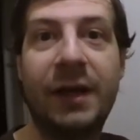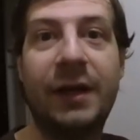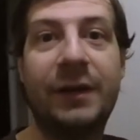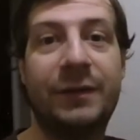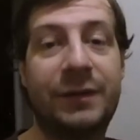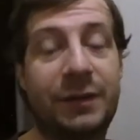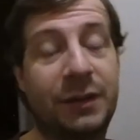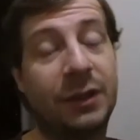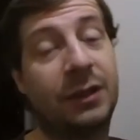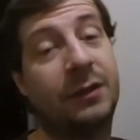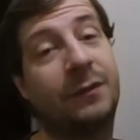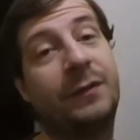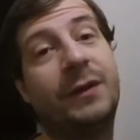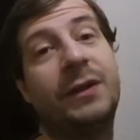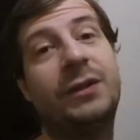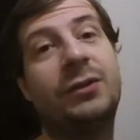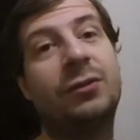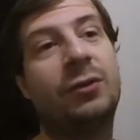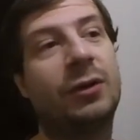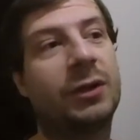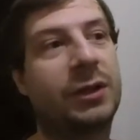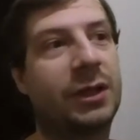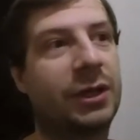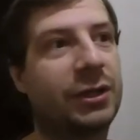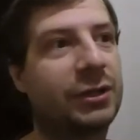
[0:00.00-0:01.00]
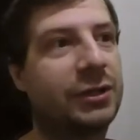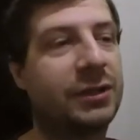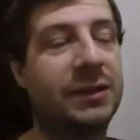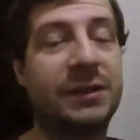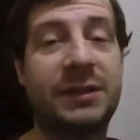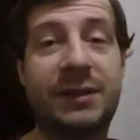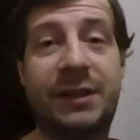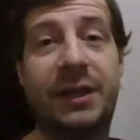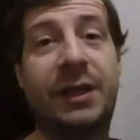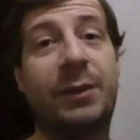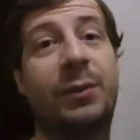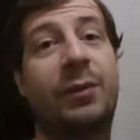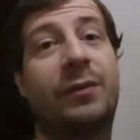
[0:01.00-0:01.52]
всех видео, а также
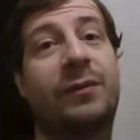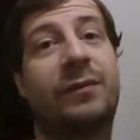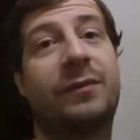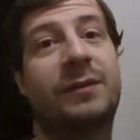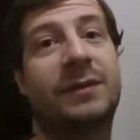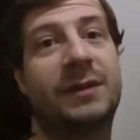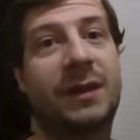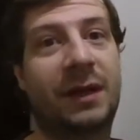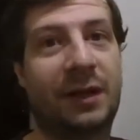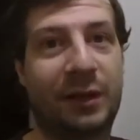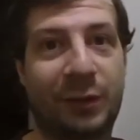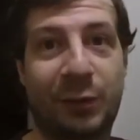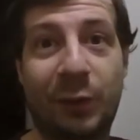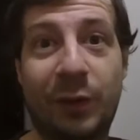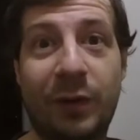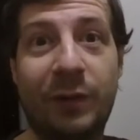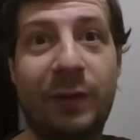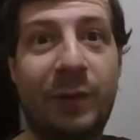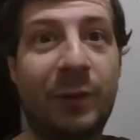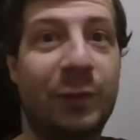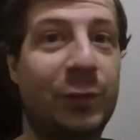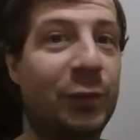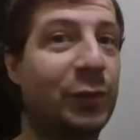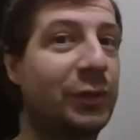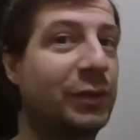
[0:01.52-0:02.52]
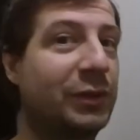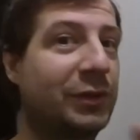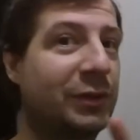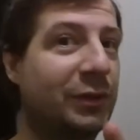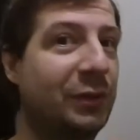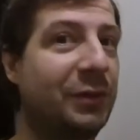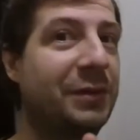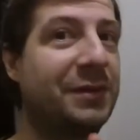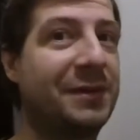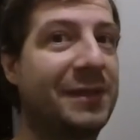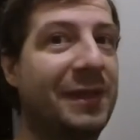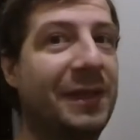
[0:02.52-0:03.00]
стримов, на которые вам тоже стоит